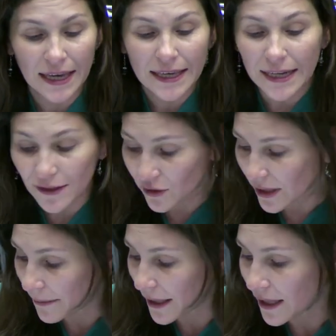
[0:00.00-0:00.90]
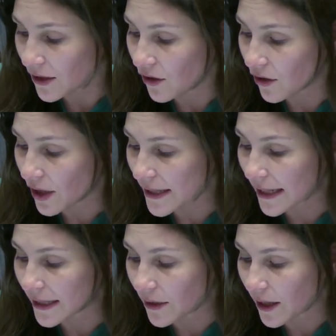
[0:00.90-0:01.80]
Y en esto también quiero
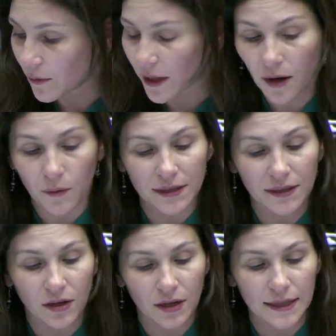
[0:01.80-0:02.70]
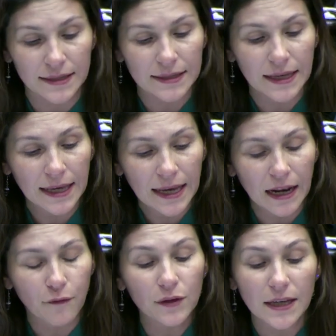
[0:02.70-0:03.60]
resaltar algunas cuestiones.
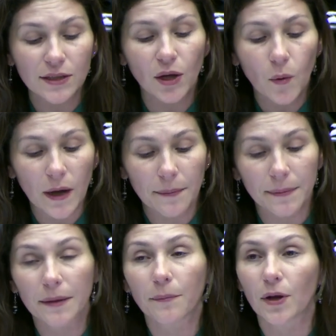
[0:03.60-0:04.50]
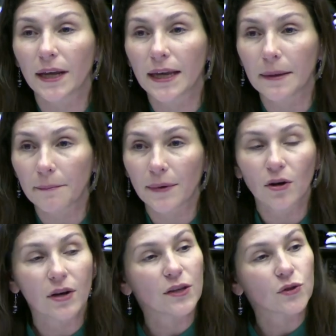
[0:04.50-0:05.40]
La Fundación Huésped, por
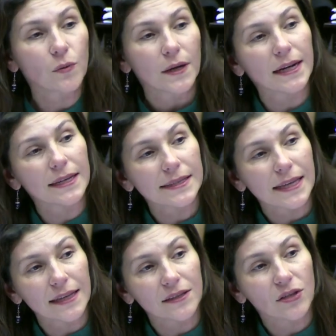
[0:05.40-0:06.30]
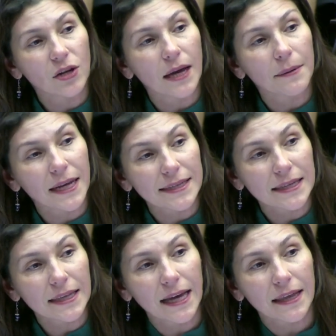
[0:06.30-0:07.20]
ejemplo, estuvo analizando la
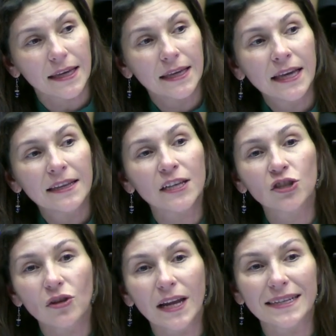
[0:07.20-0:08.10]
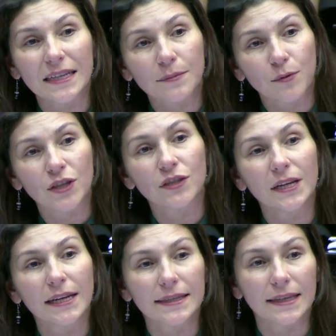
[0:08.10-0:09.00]
veracidad de todas
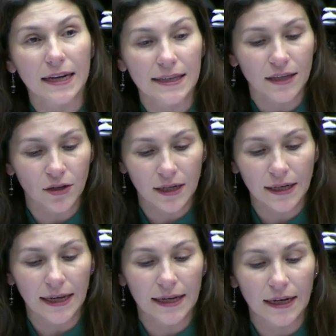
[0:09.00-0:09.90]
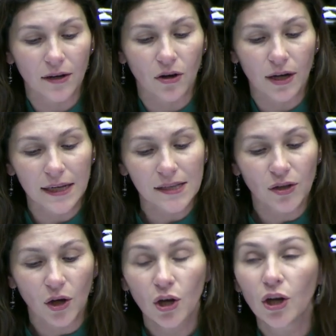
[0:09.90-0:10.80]
exposiciones que se realizaron en, el
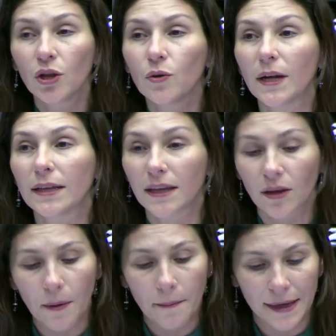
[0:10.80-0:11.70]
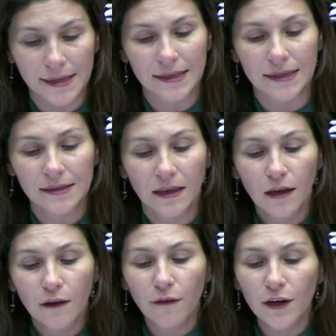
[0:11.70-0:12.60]
Congreso durante dos meses.
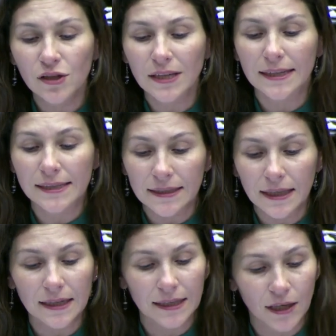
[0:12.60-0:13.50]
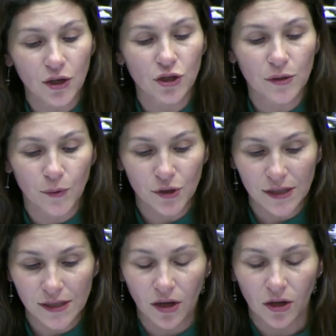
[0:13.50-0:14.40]
Fueron 738
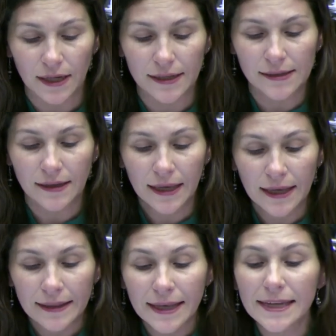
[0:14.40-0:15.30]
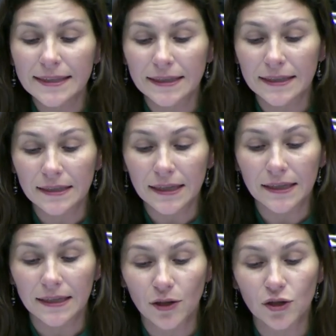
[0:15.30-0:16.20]
exposiciones. De esas
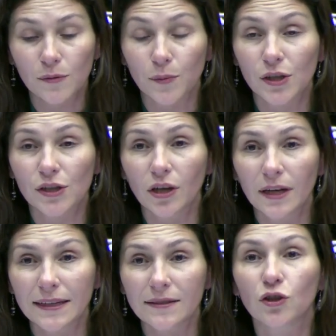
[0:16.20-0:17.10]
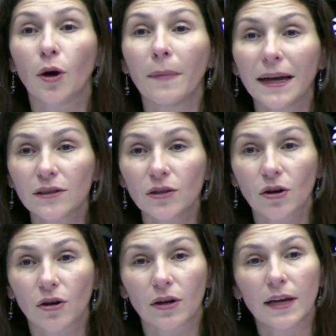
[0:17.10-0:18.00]
738 exposiciones,
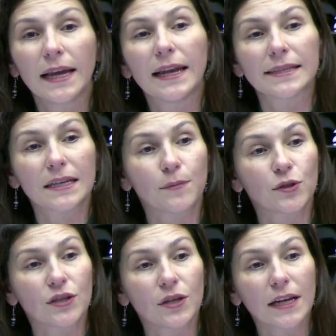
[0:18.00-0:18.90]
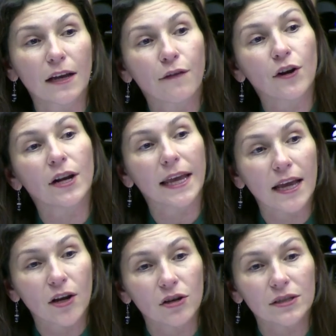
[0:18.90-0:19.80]
tomando las exposiciones que fueron
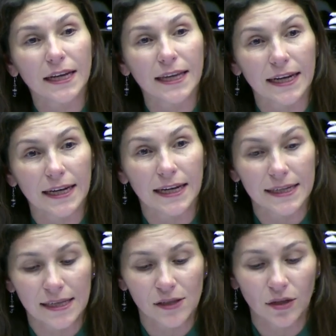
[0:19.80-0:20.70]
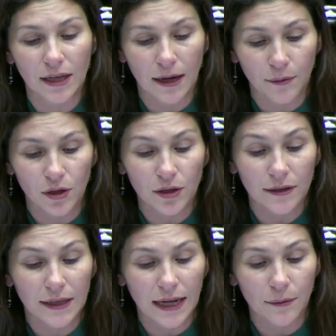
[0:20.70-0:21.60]
en contra de la legalización del,
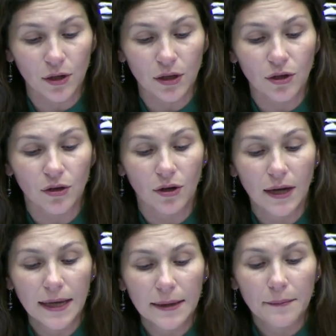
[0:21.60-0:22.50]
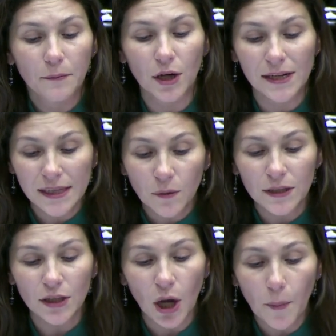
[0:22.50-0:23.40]
aborto, bueno, el
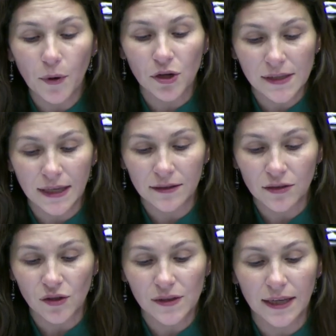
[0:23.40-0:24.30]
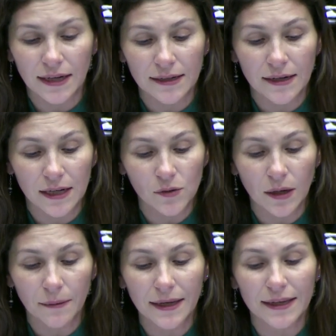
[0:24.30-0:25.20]
52% se
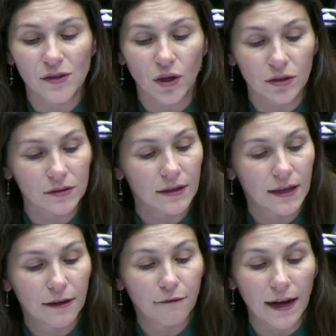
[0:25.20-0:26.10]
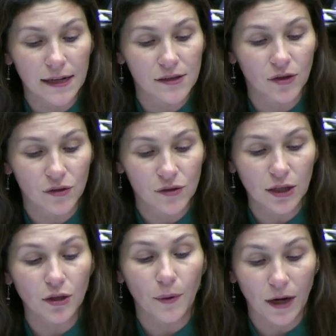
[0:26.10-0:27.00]
resuelven que son falsos.
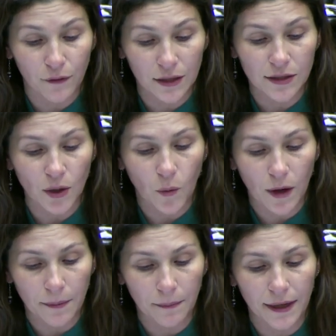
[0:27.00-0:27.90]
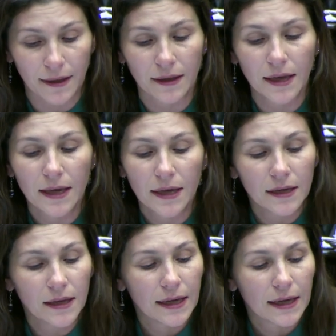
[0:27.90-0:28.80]
Esto por la Fundación Huésped
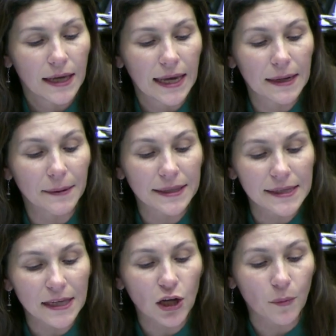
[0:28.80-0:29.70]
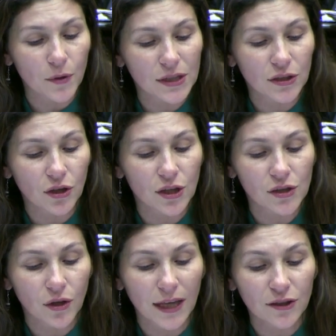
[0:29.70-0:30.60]
el 25% de
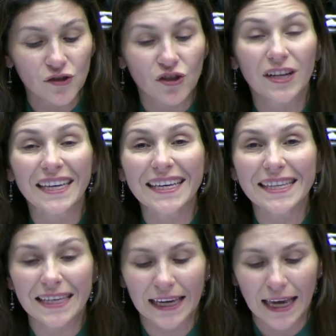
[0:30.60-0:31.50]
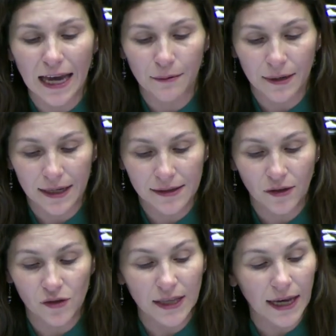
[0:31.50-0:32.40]
esos datos son inchequeables,
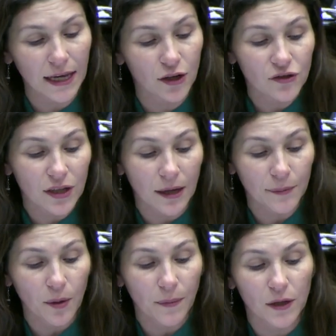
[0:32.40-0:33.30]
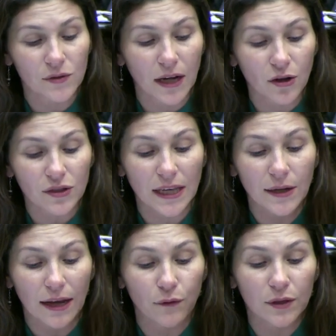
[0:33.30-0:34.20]
o sea que no son aptos para usarlos
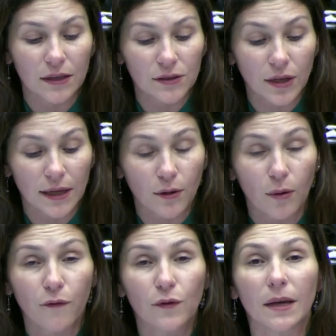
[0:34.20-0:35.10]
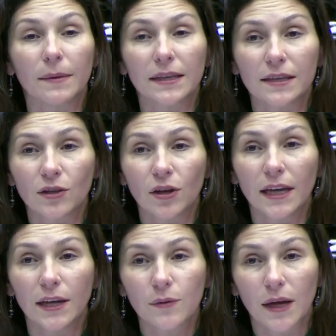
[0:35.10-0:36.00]
eh, como fundamentación
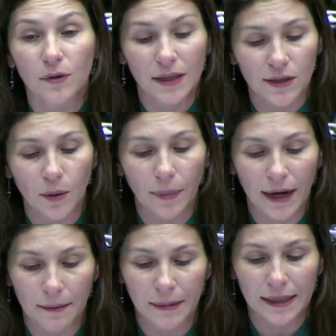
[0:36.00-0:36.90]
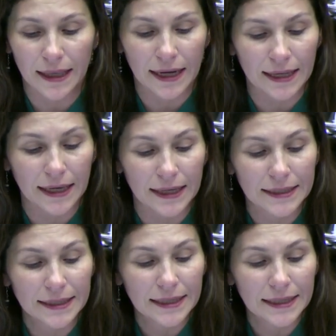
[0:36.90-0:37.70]
en una votación parlamentaria